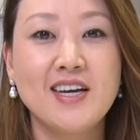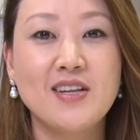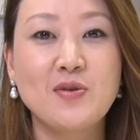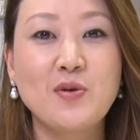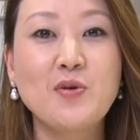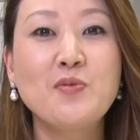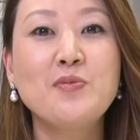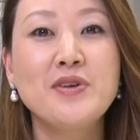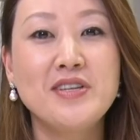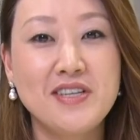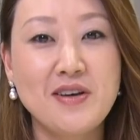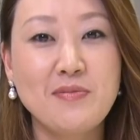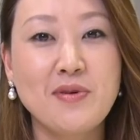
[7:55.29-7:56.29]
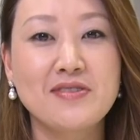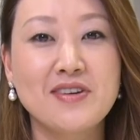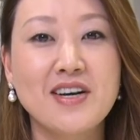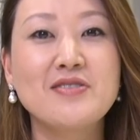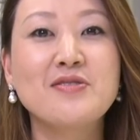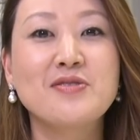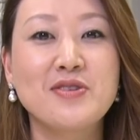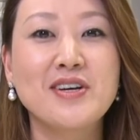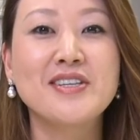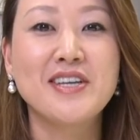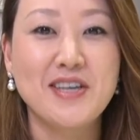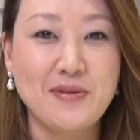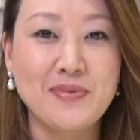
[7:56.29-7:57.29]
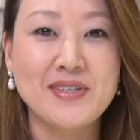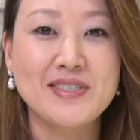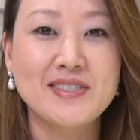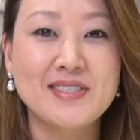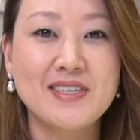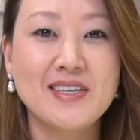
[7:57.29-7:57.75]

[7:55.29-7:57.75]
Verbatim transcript: あのコンビニでも買うことができます、